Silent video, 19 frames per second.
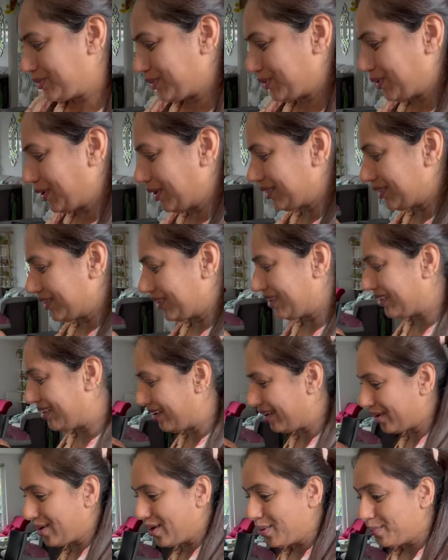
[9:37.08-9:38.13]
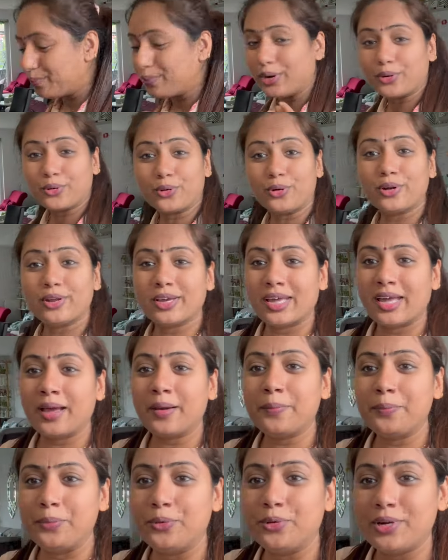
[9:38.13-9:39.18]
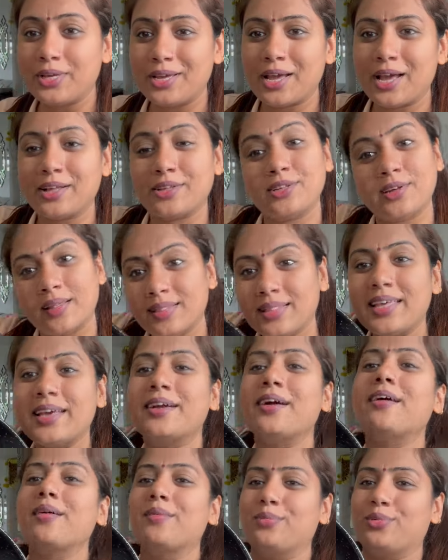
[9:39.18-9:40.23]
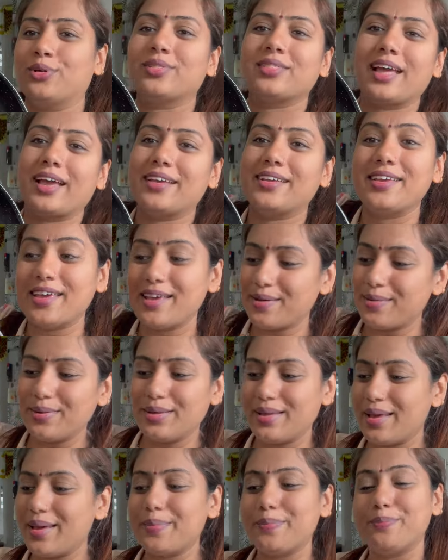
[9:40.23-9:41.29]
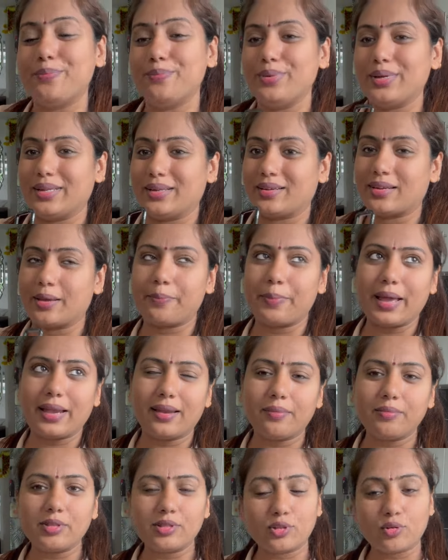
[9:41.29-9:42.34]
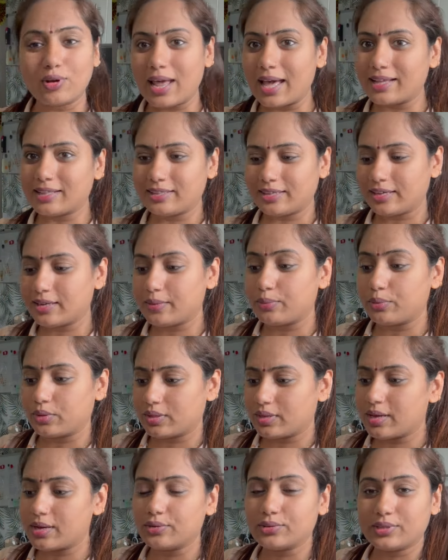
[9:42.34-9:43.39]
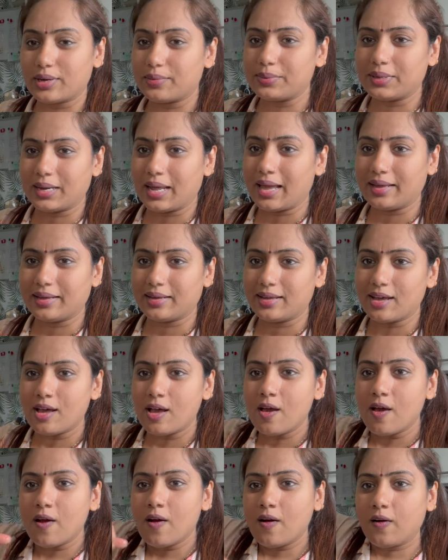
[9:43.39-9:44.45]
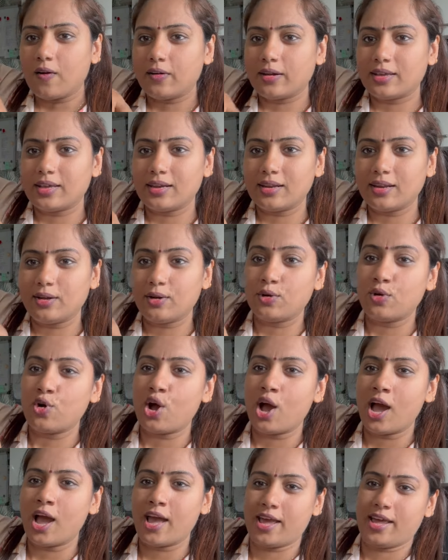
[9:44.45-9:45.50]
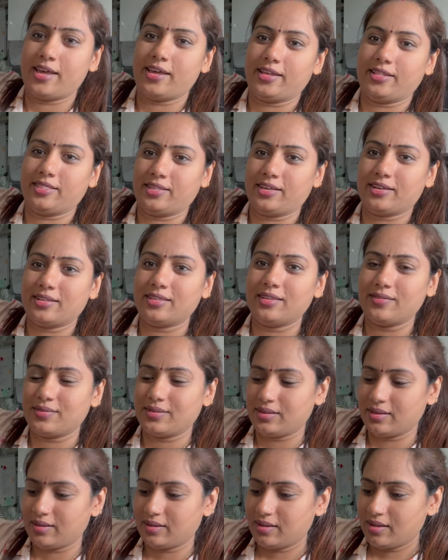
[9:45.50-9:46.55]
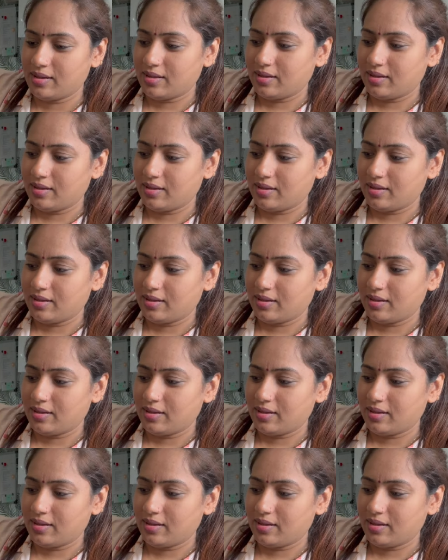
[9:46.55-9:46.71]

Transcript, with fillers: खतरनाक बटोरे है पूरी है जल्दी गर्म होता है ये ये बेस्ट है पहले हम इसको लाए थे कि भुंजिया उंजिया बनाएंगे और ये ना लोहा है अंदर समझे